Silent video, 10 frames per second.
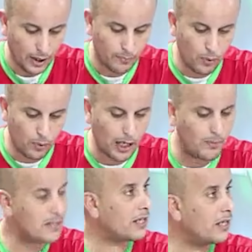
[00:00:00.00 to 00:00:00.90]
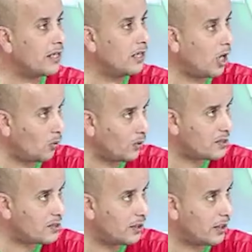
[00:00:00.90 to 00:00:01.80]
مقابله غينيا
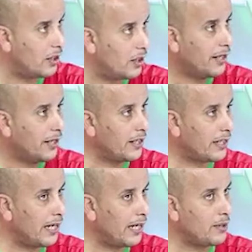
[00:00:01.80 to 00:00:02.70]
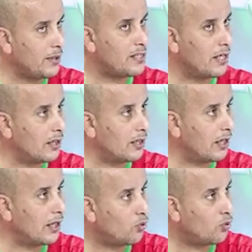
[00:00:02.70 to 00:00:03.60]
والسنغال اذا كحكم احتياطي
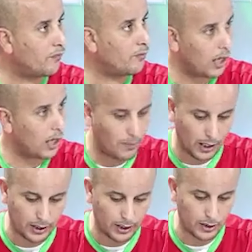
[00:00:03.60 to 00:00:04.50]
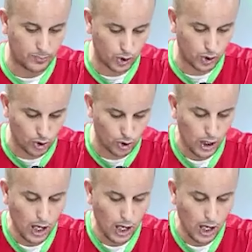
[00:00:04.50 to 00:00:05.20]
غيكون في المقابلات بجوج